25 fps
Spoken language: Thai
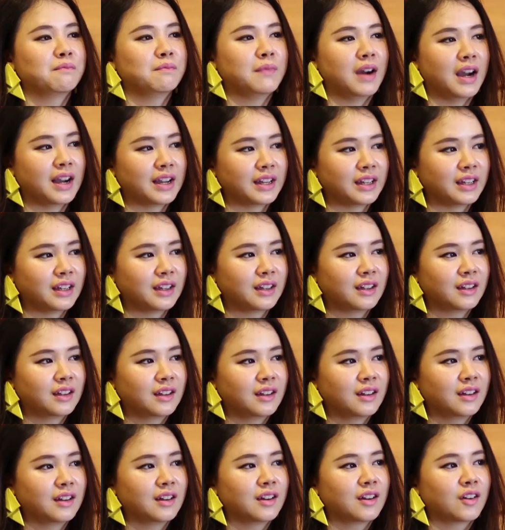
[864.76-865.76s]
มใหม่
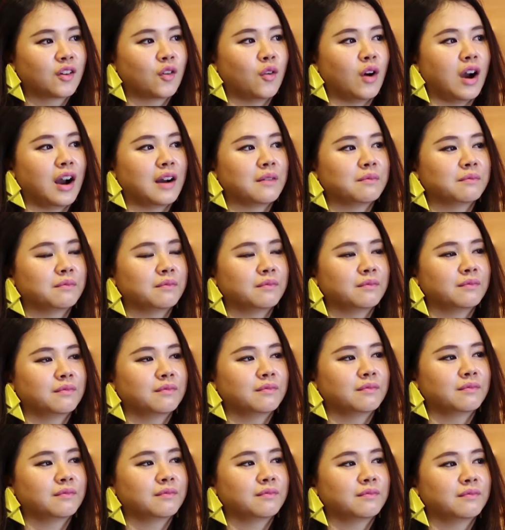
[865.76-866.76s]
ความ
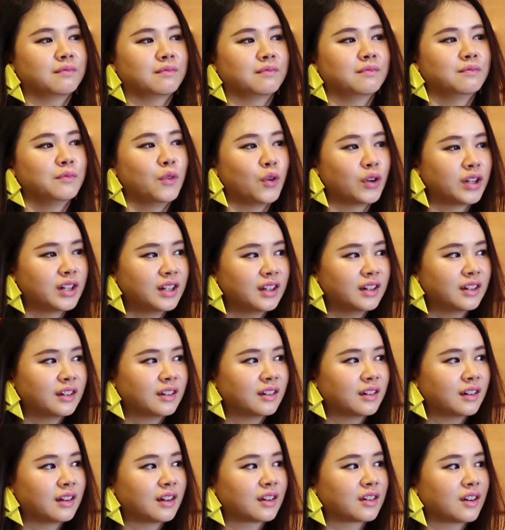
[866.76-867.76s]
โมเดิร์น
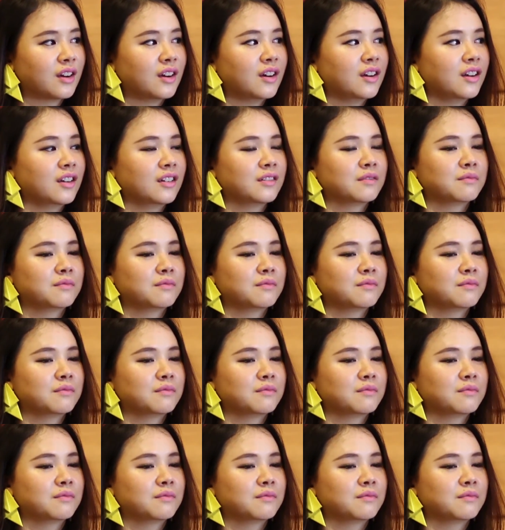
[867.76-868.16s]
แล้วก็